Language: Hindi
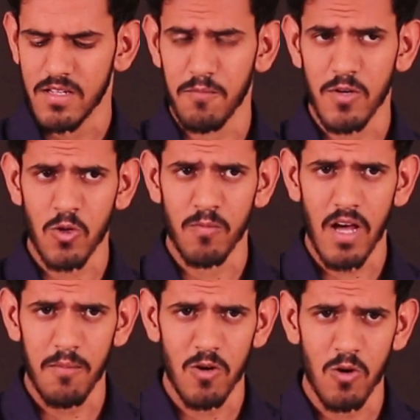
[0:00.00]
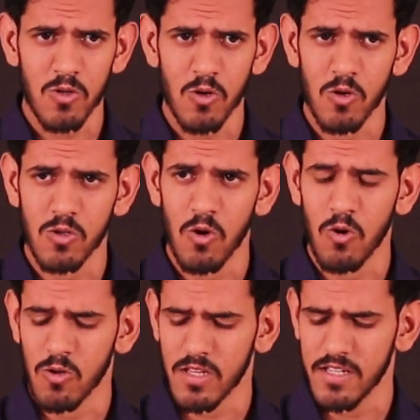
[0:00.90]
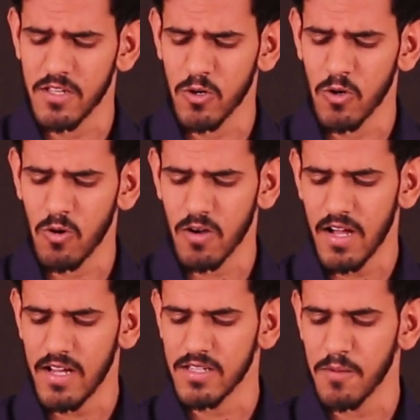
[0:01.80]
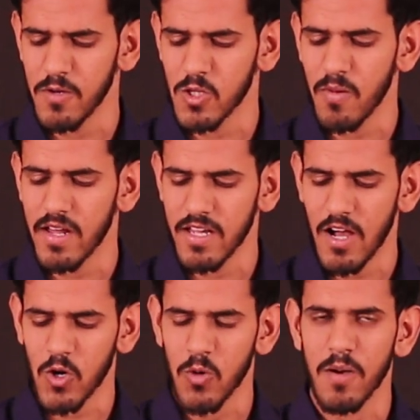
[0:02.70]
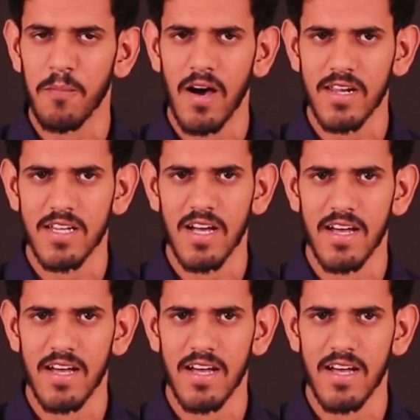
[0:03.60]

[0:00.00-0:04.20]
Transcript: जब भी तुम ना मिलो तो खुद को खोता ज़रूर होगा जब भी तुम्हारी आंखों में पानी